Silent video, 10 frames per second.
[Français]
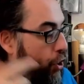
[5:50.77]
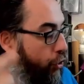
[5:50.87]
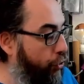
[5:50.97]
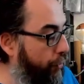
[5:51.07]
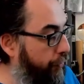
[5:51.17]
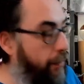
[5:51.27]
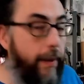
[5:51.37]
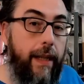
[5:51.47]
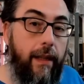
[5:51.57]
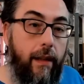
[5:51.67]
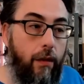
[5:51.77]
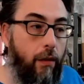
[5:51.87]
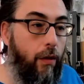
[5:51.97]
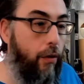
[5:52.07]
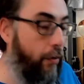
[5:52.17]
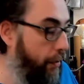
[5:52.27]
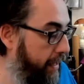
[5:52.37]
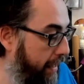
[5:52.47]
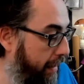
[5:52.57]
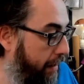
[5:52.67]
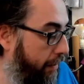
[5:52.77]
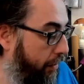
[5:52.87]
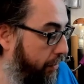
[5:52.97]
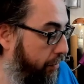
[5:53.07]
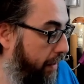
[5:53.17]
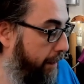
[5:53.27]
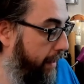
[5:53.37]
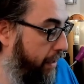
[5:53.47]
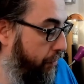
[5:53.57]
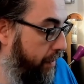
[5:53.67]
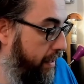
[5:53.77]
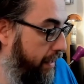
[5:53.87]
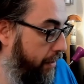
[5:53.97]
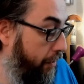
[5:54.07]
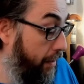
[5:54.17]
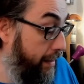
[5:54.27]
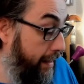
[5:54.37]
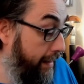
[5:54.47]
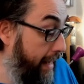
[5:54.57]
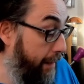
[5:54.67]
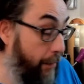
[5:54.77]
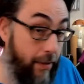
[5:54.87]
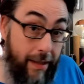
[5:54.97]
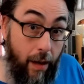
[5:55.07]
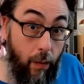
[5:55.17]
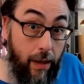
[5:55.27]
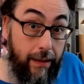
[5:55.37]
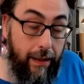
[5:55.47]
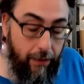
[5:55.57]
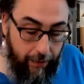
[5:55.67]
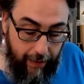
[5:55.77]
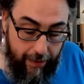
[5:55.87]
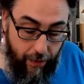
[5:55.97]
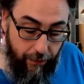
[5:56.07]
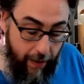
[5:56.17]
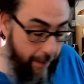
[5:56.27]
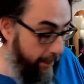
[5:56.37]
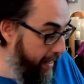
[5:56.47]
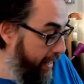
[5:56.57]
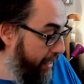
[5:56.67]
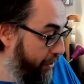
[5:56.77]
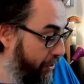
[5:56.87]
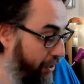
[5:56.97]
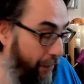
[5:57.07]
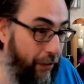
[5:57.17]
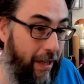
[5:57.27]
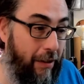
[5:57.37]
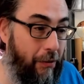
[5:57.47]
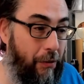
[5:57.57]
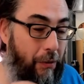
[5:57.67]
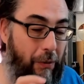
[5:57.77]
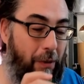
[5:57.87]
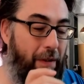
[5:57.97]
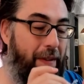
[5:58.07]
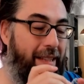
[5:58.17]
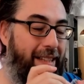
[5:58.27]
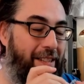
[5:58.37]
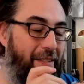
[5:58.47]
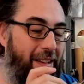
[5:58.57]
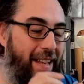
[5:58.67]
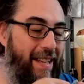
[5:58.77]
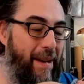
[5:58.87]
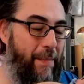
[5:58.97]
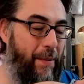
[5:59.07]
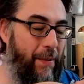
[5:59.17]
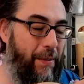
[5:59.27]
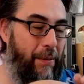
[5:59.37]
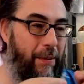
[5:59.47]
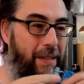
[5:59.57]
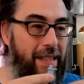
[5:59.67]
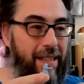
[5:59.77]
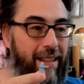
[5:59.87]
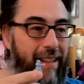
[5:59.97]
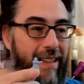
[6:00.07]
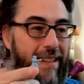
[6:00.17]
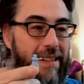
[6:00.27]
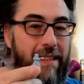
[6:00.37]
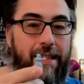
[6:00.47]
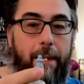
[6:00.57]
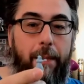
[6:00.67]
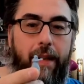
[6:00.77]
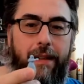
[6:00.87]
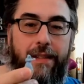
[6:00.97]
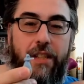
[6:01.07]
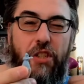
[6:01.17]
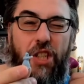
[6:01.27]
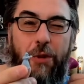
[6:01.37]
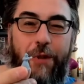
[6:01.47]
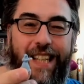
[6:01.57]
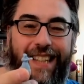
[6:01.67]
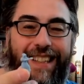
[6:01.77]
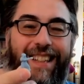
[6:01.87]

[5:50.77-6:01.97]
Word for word: Je vous mets le lien sous la page aussi de cette gamme Star Wars qui est en train de se faire. J'attire votre attention sur le fait qu'ils ont également sorti ce qu'ils appellent des Jiwi.